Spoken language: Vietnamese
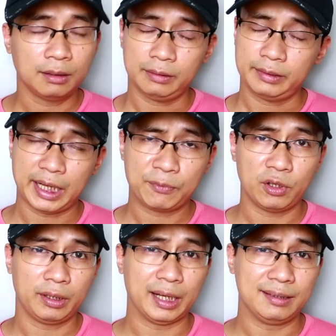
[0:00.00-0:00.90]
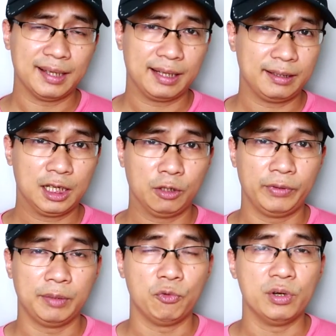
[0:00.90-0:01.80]
xem họ đánh giá thế nào
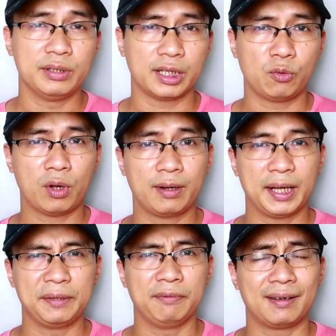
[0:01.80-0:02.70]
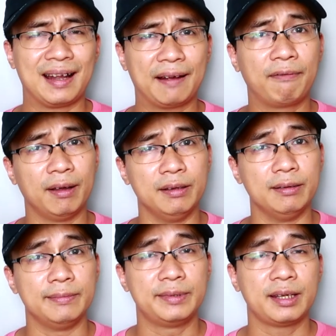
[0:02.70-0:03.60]
về mùi hương Channel Hoa này và đa
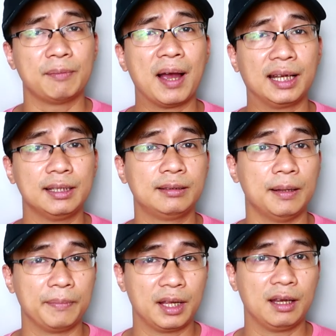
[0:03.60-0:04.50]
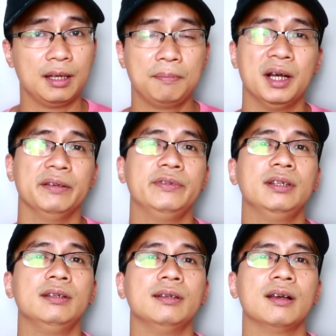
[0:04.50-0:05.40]
phần C3 rất là thậm tệ bởi
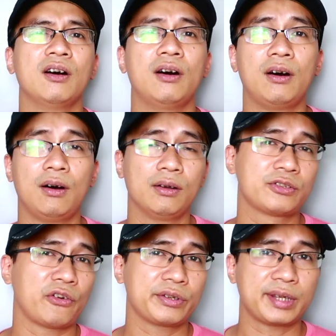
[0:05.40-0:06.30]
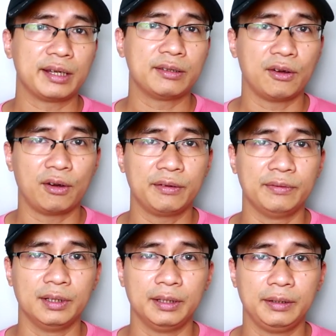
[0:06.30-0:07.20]
vì họ so sánh nó
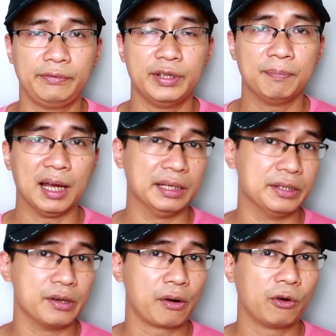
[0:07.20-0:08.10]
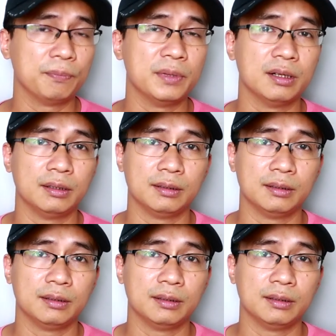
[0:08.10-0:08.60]
với phiên bản Geohomer